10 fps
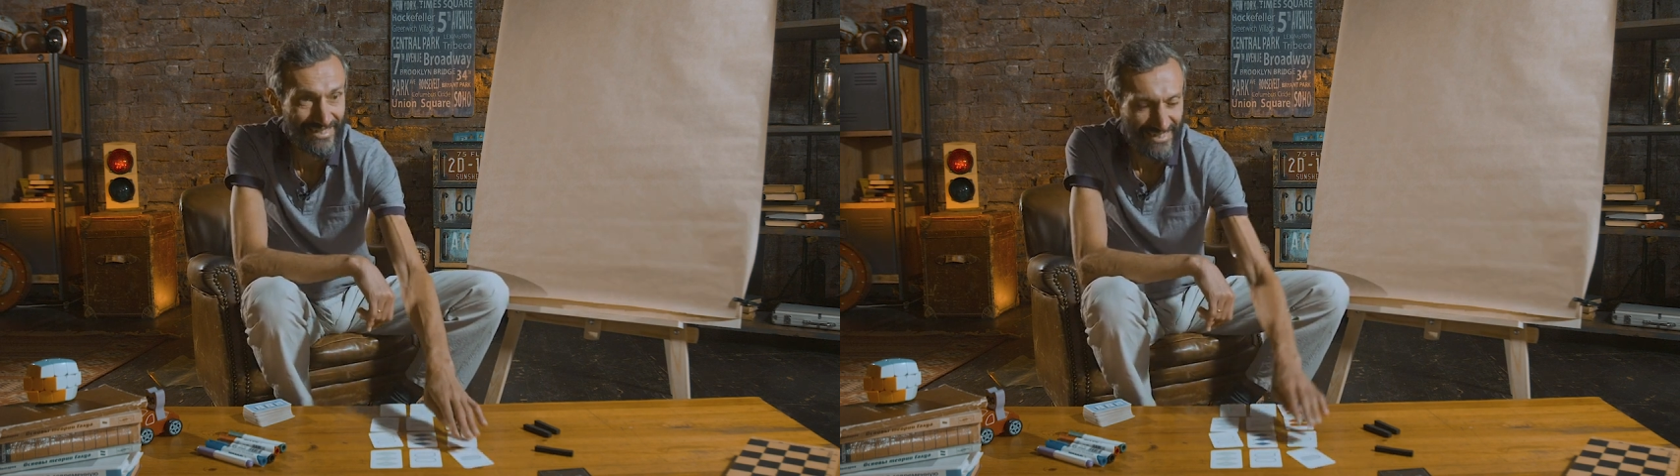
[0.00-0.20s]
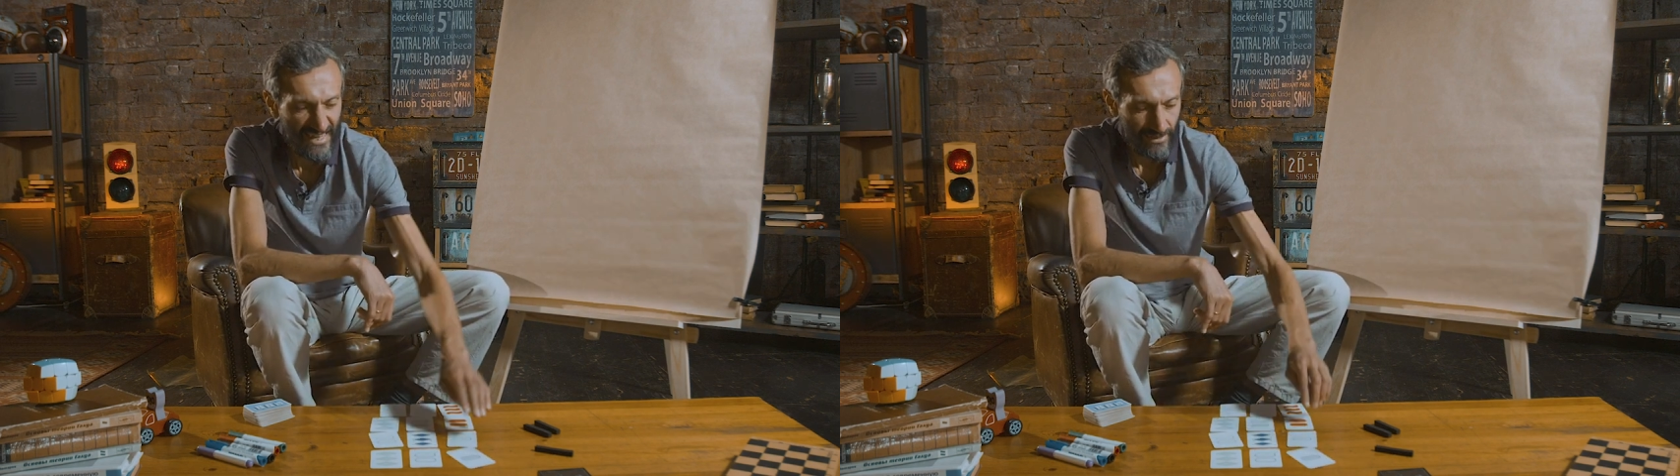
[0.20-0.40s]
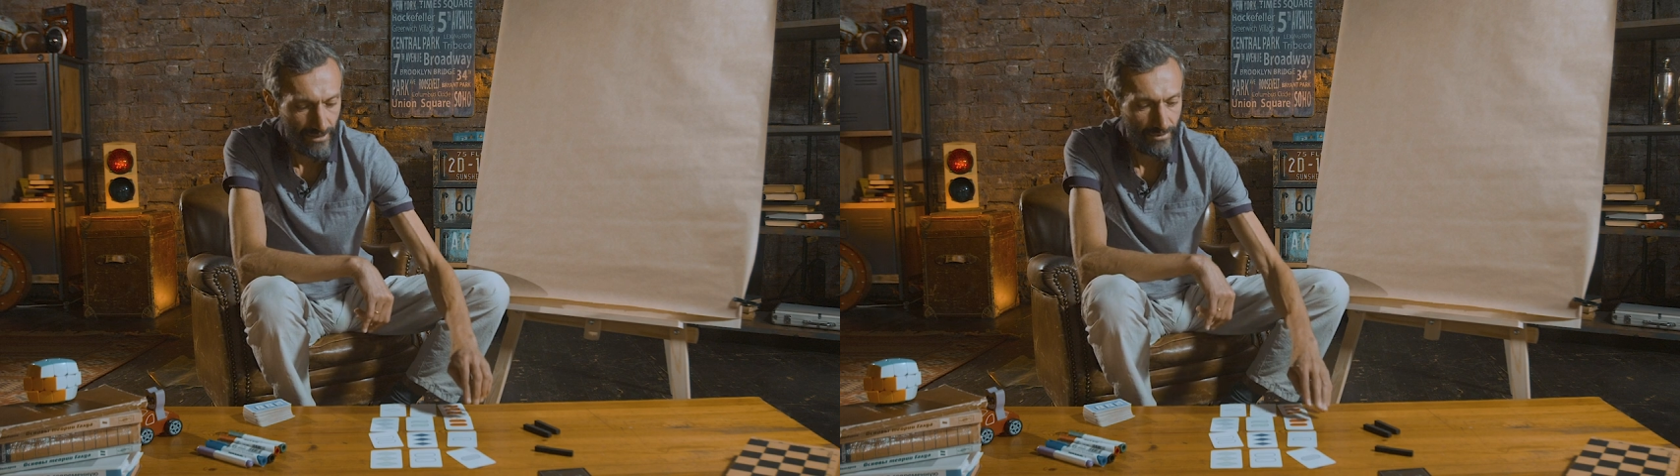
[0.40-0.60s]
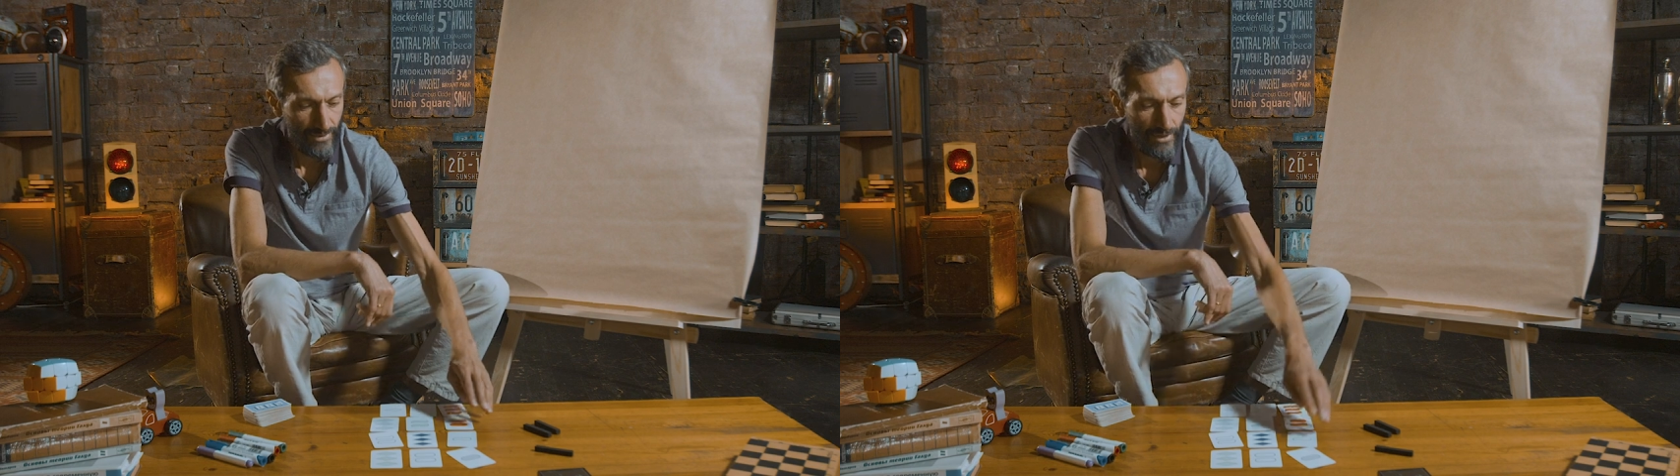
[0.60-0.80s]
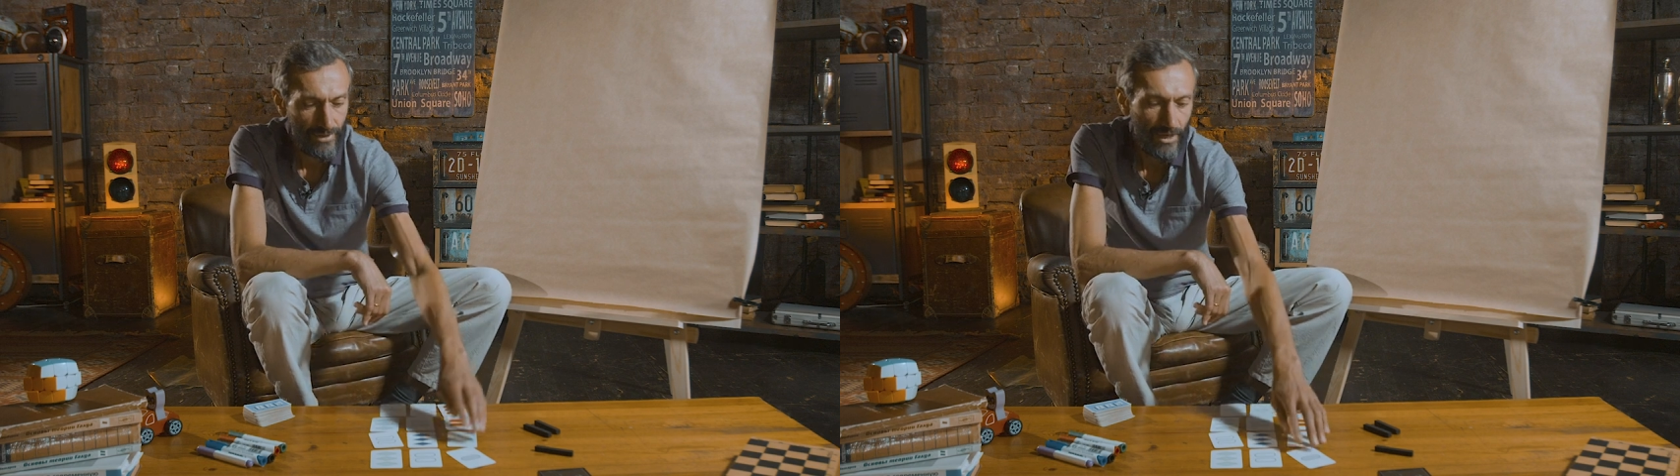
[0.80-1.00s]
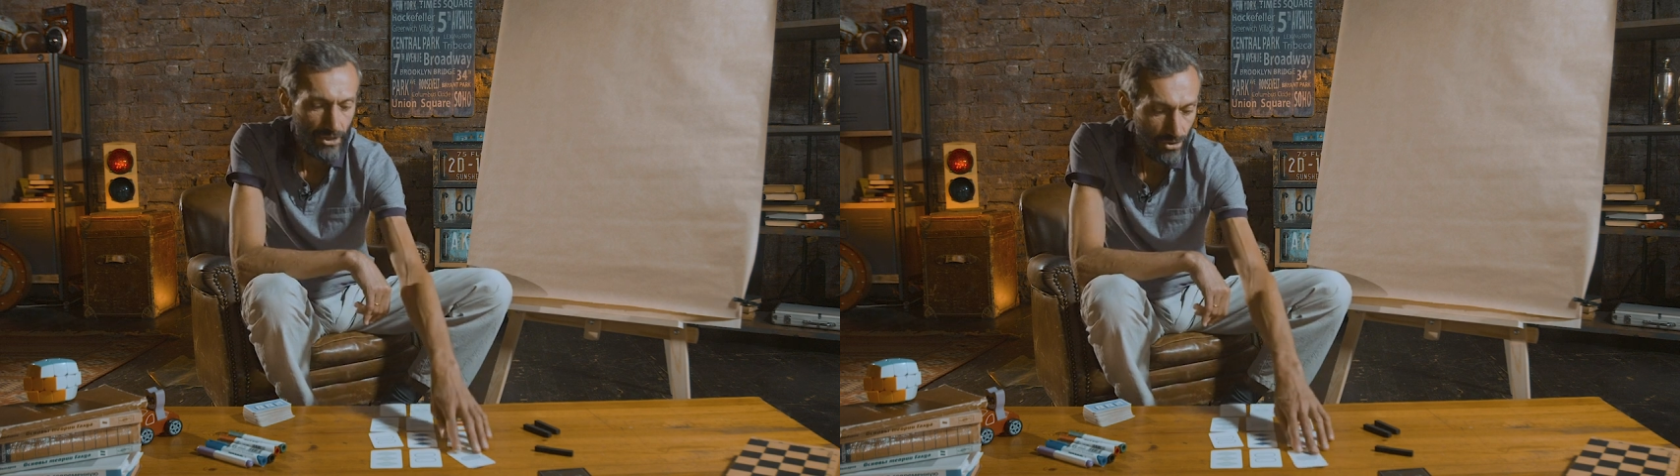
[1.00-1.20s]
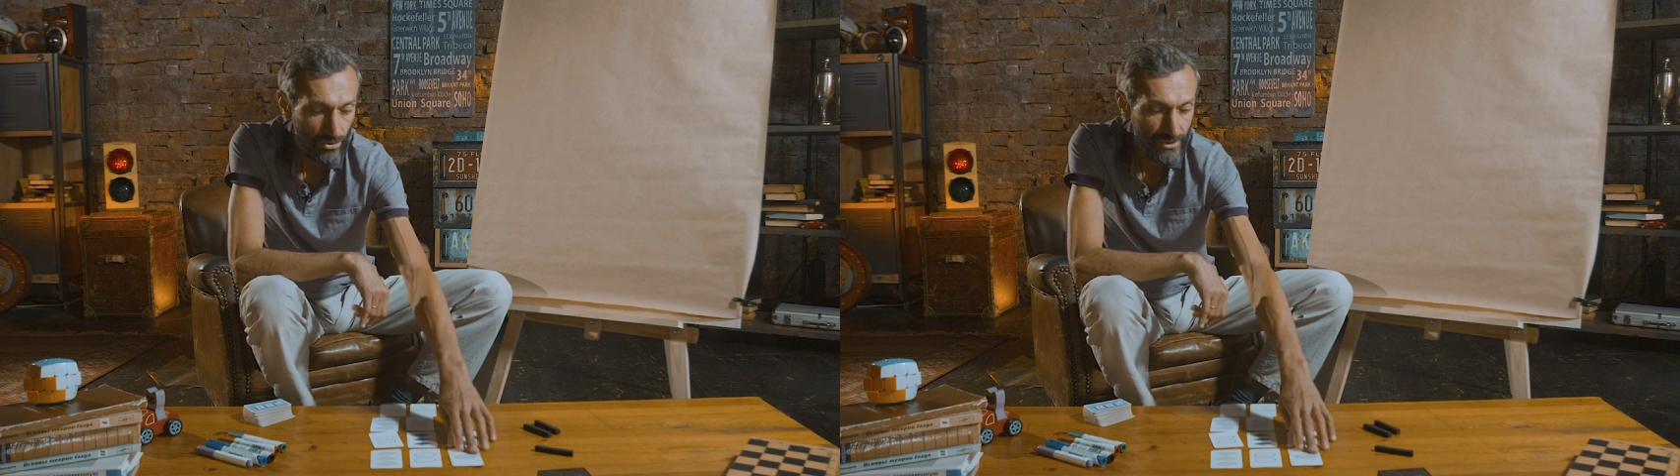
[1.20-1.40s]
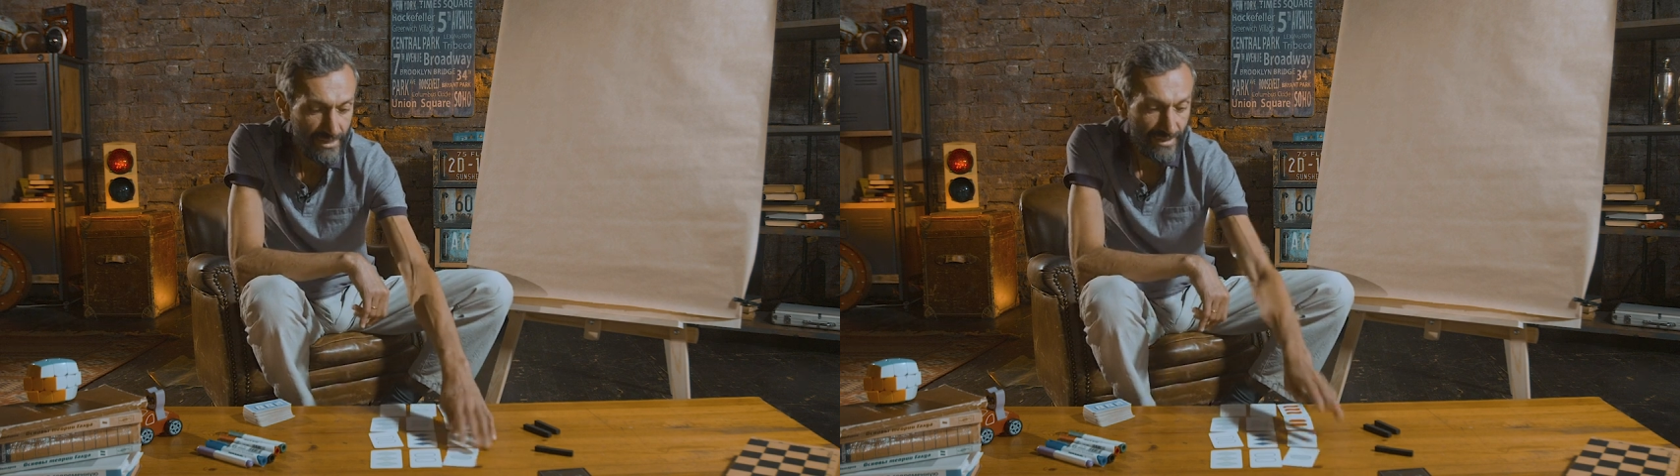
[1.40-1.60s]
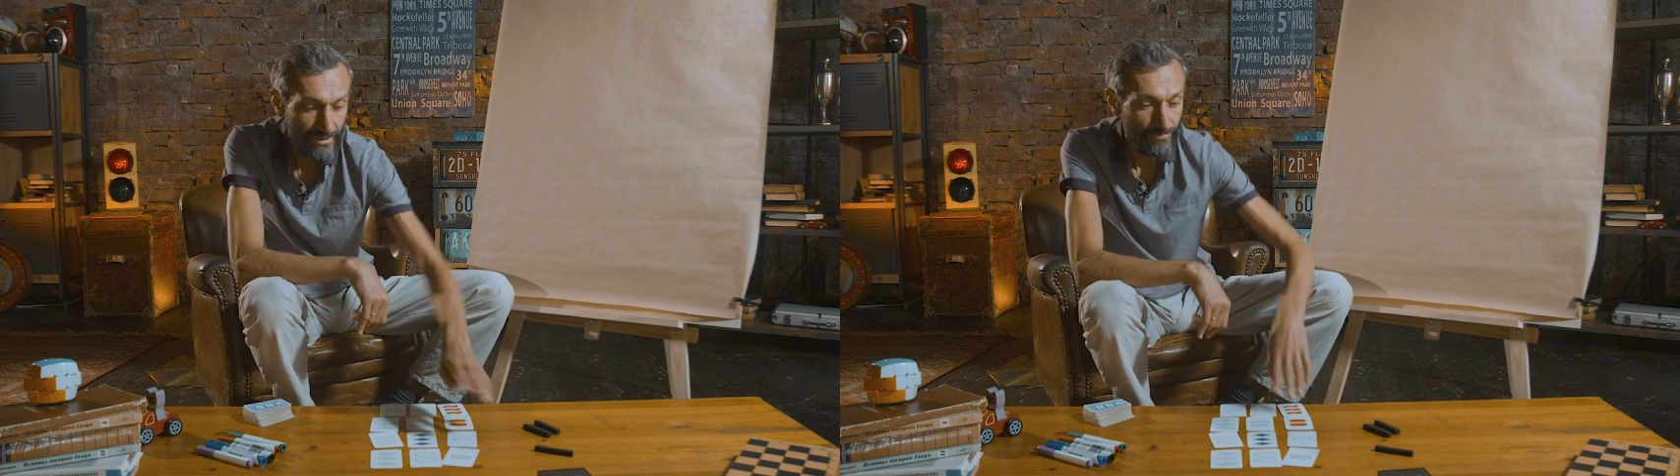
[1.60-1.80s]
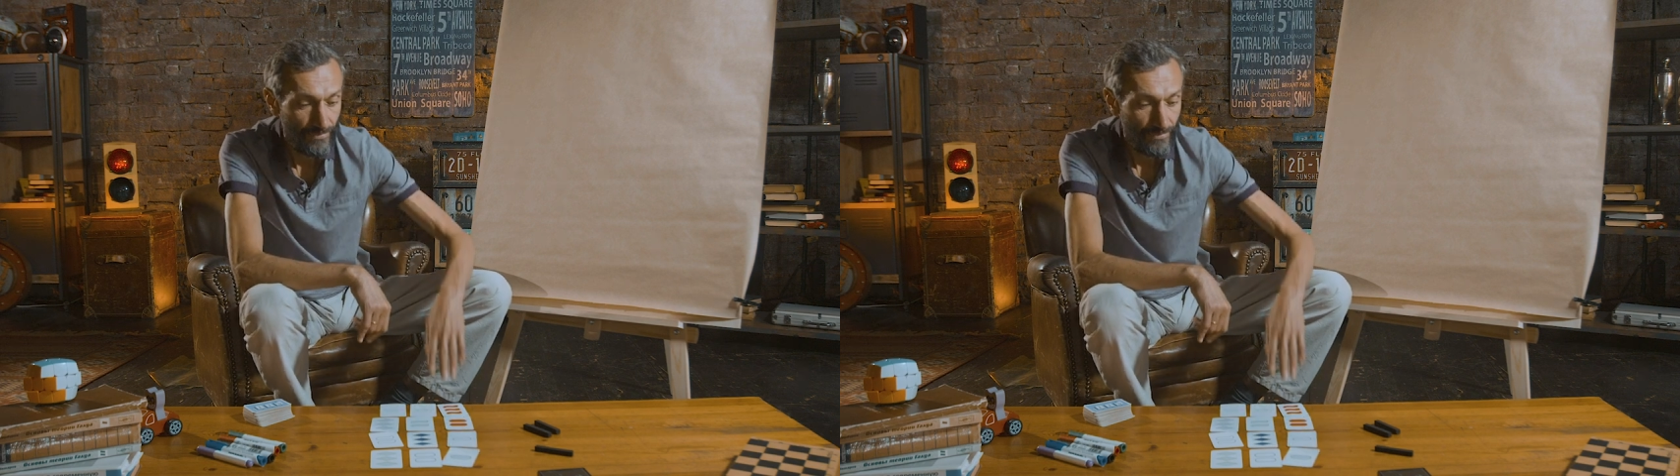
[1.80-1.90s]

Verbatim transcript: сет. А что такое сет?